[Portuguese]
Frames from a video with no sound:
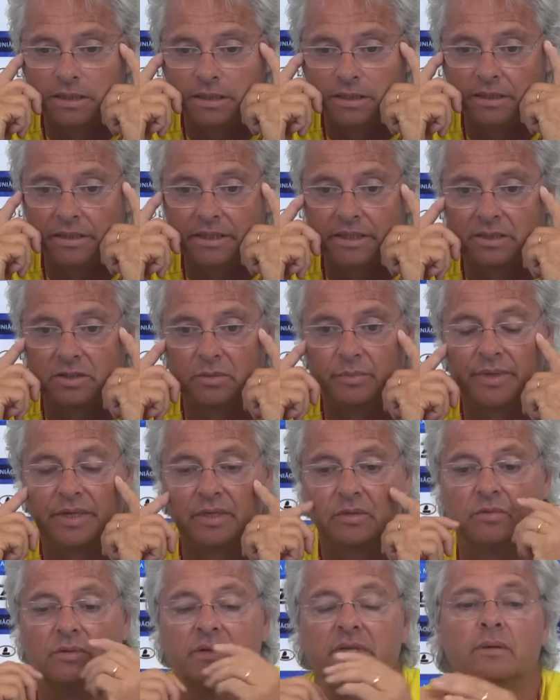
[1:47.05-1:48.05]
neste
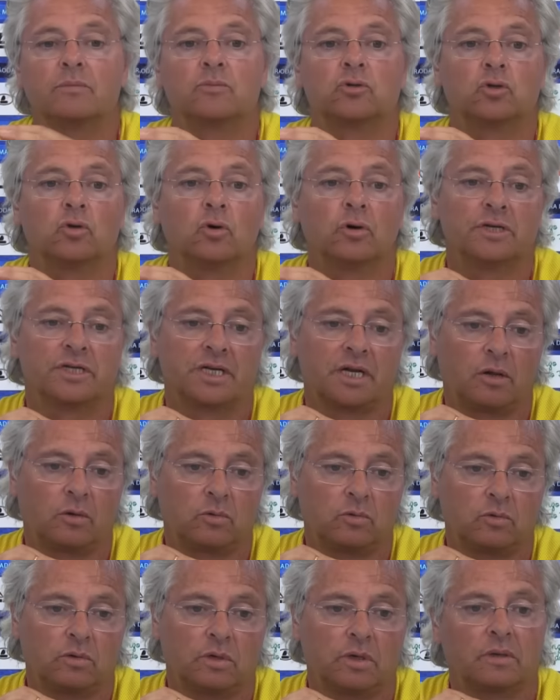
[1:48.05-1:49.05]
momento, tínhamos dois na
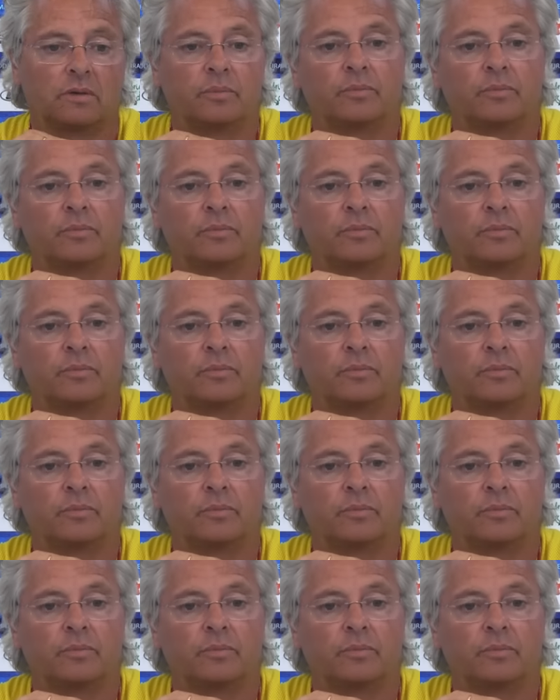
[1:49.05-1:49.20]
altura.